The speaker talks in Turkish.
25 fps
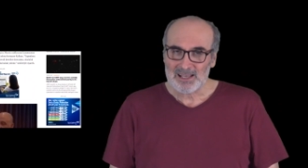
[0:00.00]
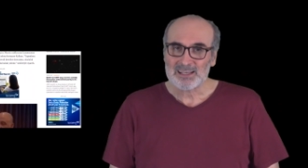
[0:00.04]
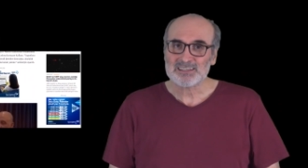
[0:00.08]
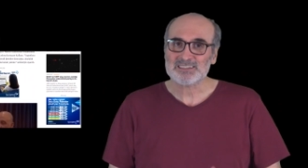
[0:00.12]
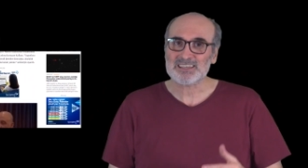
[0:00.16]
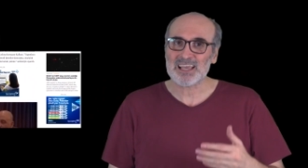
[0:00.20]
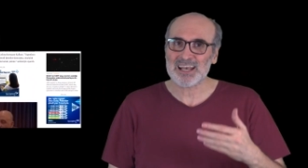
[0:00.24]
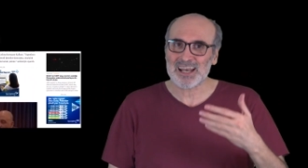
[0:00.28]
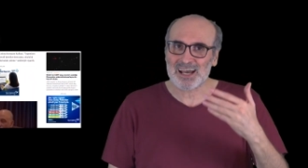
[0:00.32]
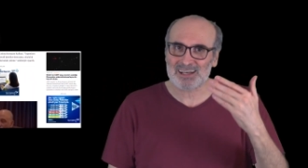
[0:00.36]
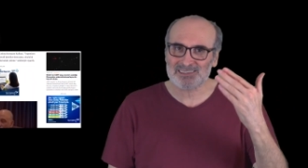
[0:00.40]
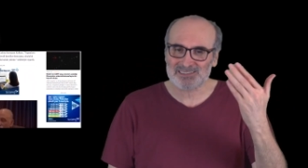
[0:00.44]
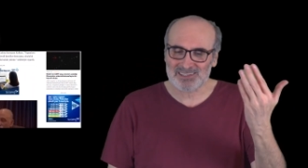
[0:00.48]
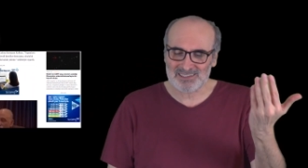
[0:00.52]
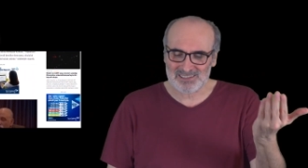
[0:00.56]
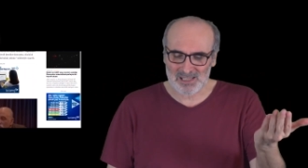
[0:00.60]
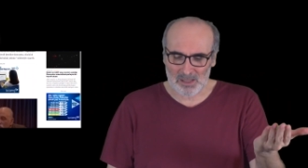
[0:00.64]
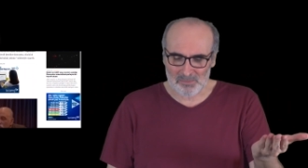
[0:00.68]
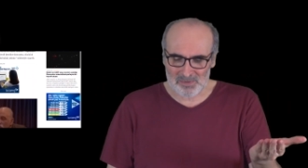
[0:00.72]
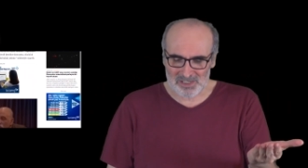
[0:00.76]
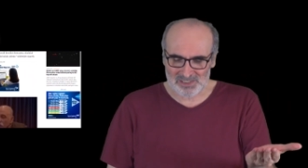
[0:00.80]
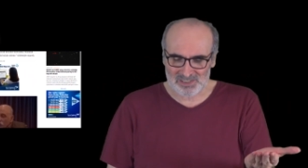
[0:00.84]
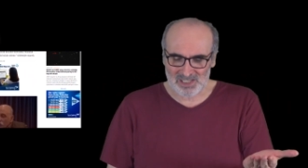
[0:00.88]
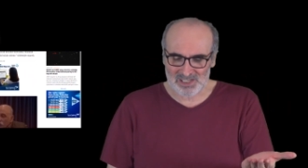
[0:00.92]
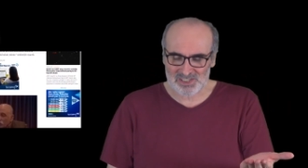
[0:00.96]
Selahattin
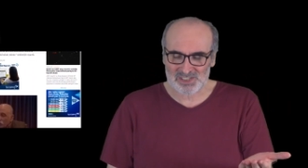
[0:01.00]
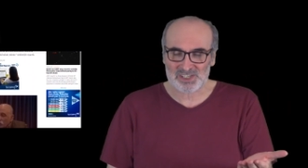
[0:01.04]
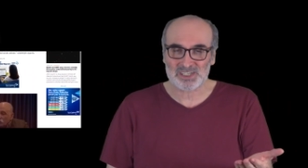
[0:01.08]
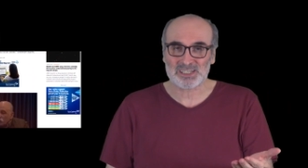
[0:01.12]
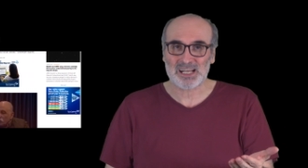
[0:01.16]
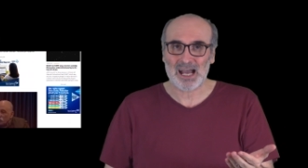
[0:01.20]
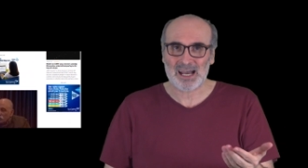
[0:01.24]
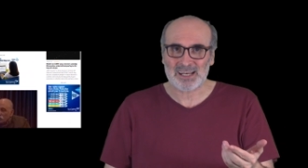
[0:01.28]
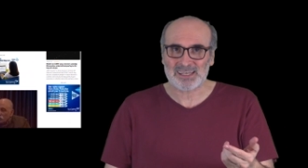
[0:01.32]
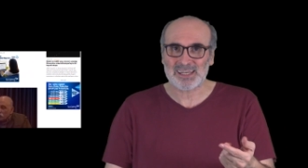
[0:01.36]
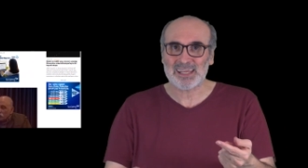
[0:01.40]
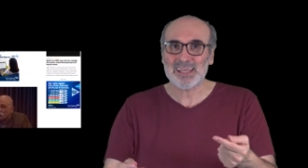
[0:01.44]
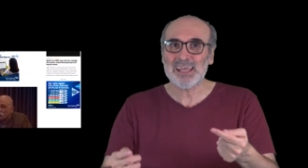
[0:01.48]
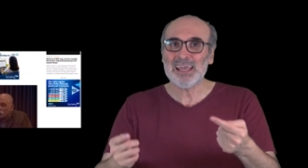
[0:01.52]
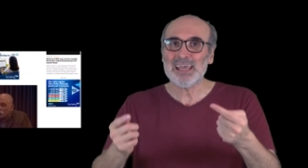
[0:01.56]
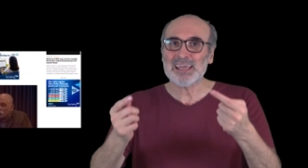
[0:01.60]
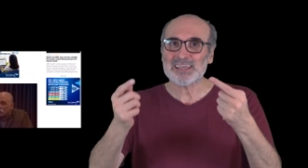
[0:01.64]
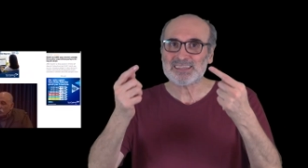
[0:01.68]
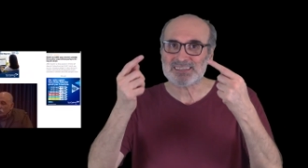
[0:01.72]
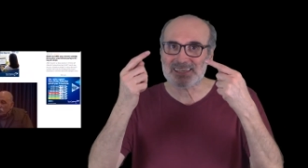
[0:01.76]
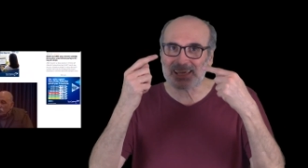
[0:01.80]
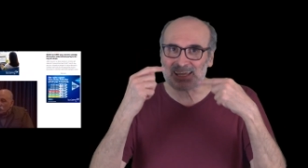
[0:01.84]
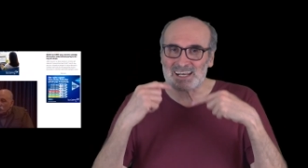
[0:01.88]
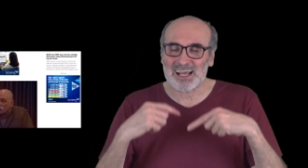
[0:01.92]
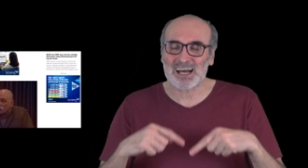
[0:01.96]
Demirtaş'ın hani
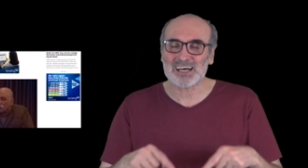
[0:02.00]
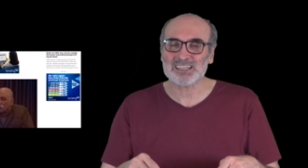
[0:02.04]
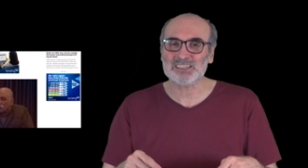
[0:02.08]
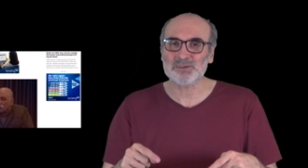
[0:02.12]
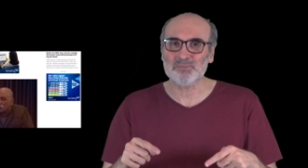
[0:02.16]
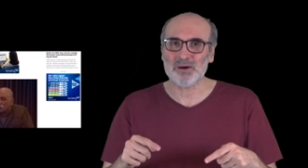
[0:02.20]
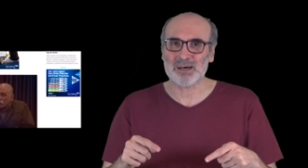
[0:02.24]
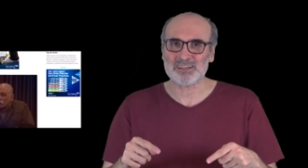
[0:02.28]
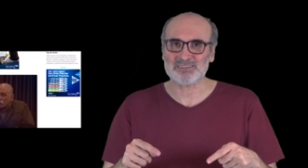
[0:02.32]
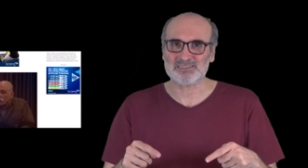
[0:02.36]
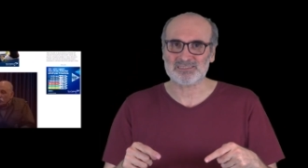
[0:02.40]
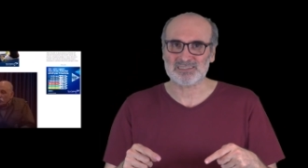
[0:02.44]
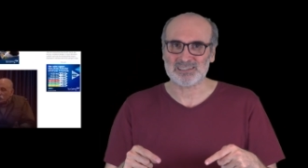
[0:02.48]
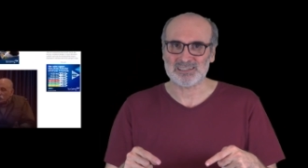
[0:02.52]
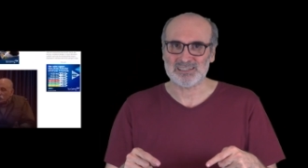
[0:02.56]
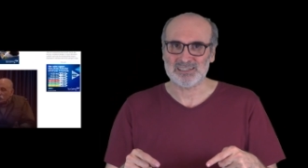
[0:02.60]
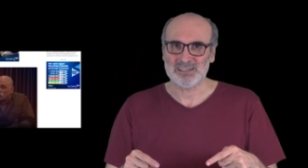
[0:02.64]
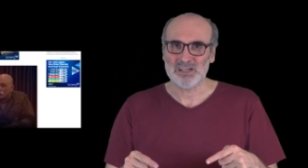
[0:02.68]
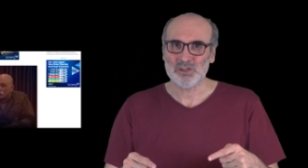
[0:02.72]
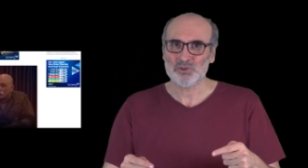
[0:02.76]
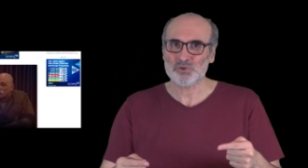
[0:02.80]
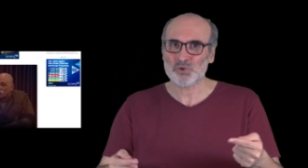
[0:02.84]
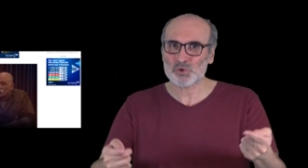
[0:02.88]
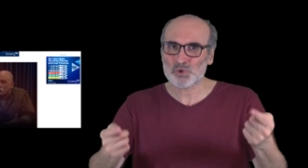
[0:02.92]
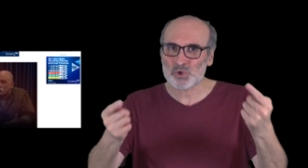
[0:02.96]
geri adım attı
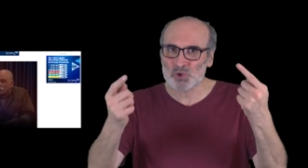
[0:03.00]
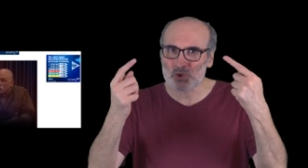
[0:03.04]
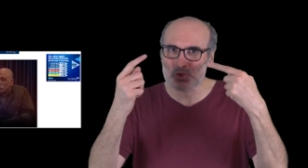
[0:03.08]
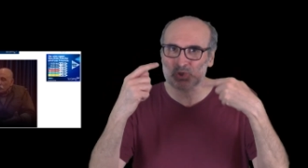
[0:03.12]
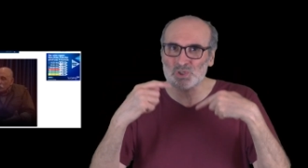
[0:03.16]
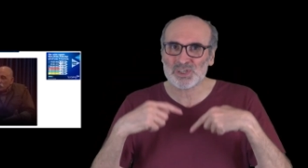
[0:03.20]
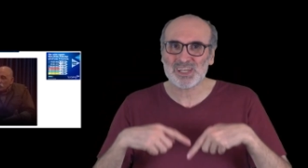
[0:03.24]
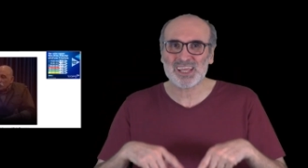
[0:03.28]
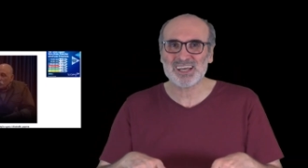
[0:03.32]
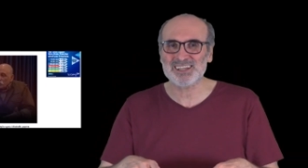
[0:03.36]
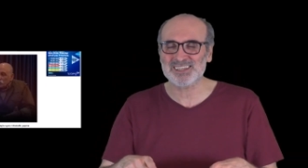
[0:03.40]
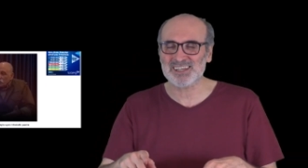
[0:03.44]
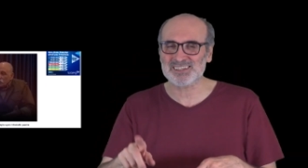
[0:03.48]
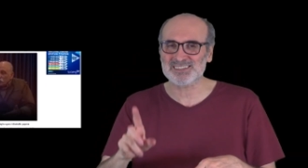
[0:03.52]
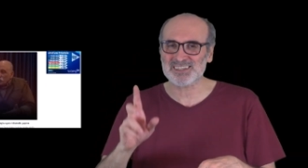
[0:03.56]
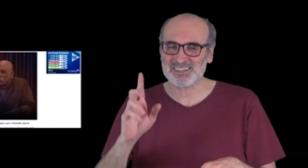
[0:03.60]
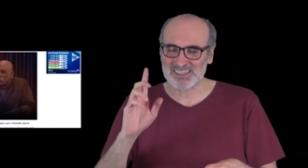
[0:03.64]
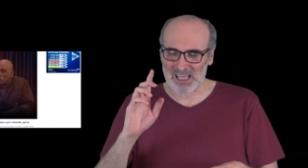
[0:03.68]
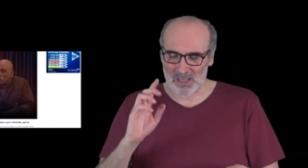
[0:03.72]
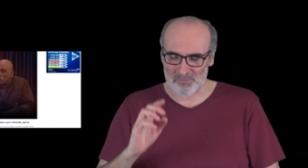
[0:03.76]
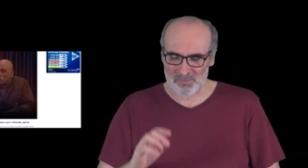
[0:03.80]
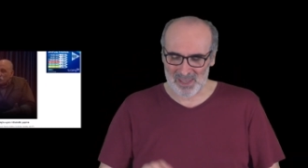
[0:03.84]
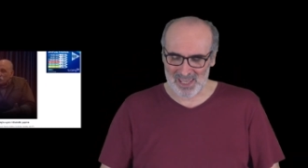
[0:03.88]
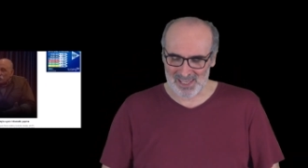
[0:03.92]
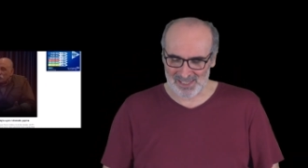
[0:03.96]
tükürdüğünü
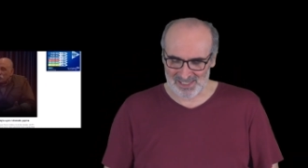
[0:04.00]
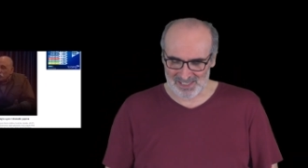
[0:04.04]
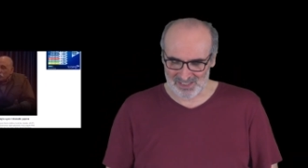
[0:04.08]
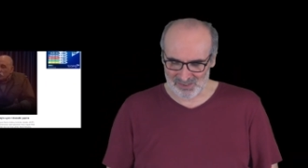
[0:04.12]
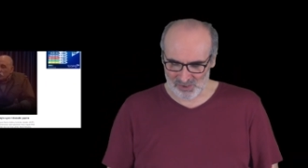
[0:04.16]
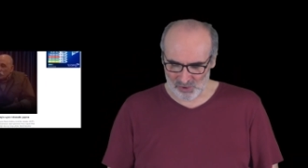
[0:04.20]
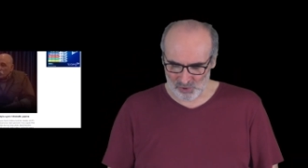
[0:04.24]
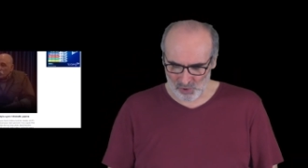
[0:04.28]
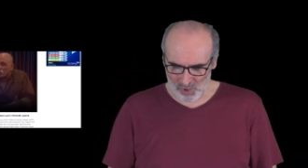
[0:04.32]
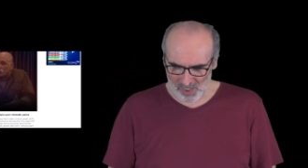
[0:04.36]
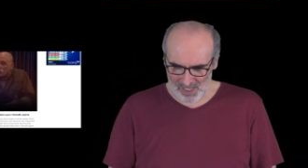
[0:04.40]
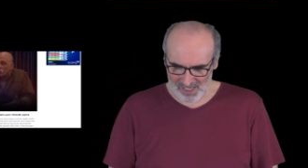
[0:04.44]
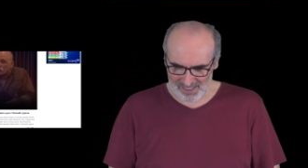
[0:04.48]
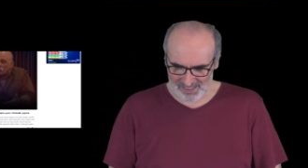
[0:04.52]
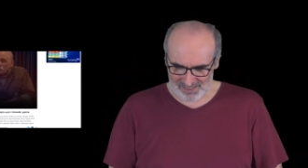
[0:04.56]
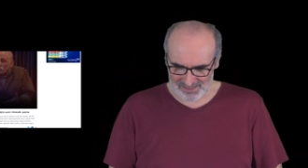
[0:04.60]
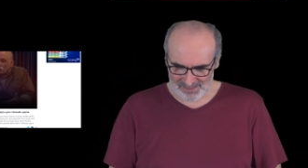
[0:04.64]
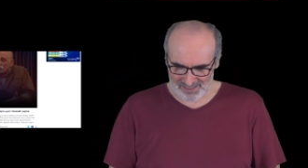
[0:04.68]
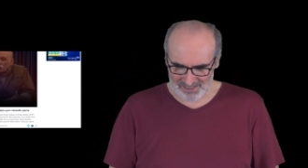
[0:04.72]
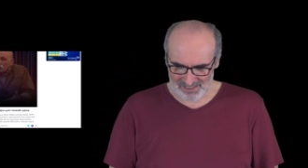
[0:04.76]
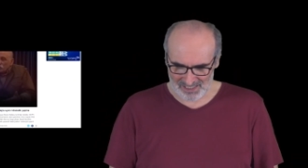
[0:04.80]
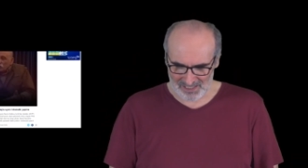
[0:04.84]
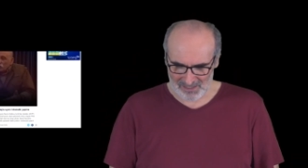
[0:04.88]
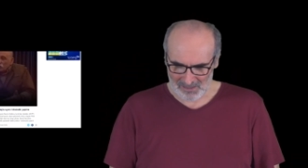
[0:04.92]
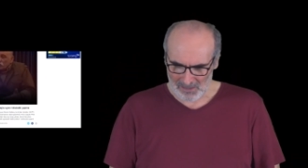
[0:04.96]
yaladı demeye getiriyor ya
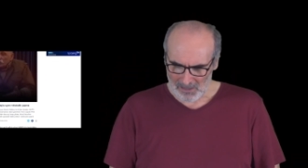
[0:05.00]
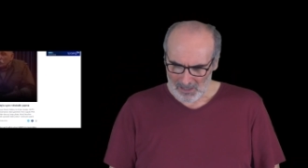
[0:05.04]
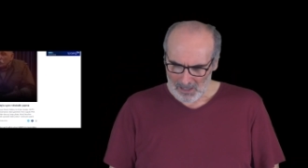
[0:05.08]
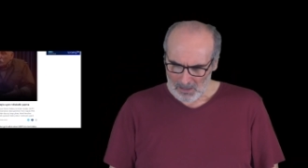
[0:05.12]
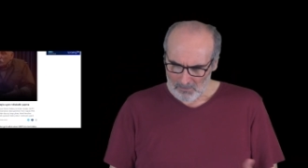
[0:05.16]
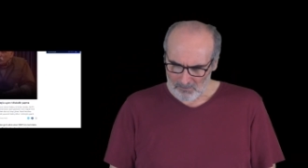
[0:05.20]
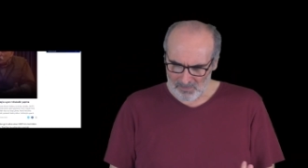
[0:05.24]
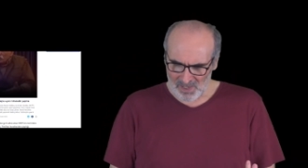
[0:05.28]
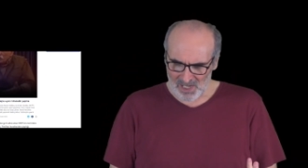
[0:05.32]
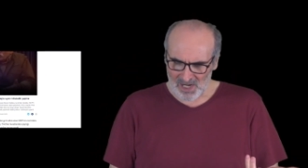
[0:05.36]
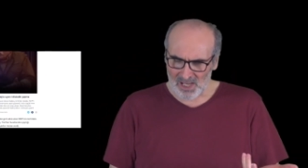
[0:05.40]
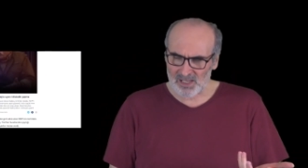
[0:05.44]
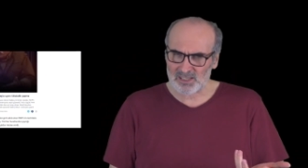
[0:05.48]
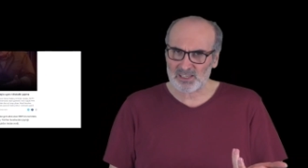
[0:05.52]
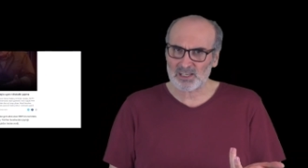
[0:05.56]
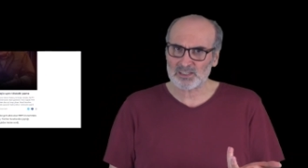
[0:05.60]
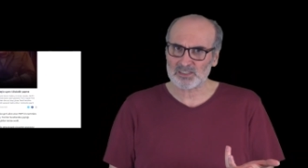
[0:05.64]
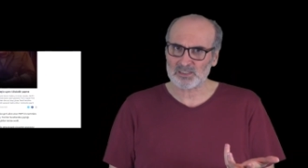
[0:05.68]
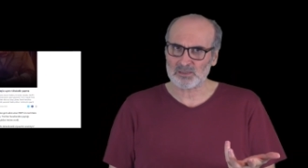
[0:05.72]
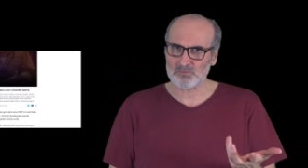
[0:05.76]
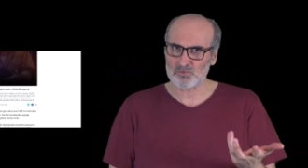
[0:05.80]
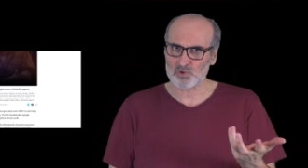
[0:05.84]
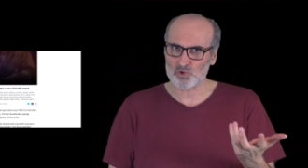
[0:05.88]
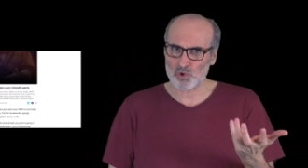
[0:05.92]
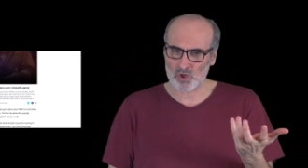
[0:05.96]
gazete. Merak
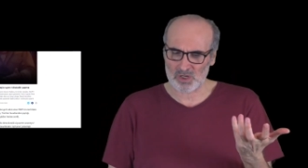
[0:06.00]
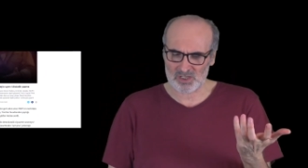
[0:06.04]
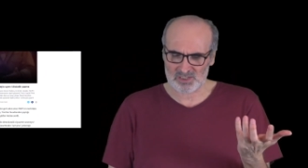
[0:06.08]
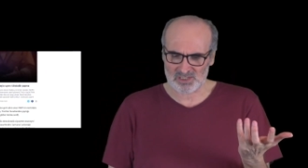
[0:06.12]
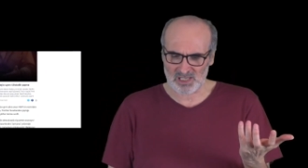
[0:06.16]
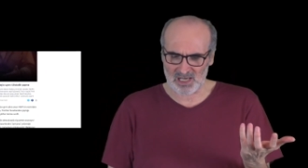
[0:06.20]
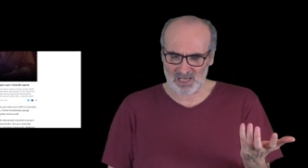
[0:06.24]
ettim. Sonra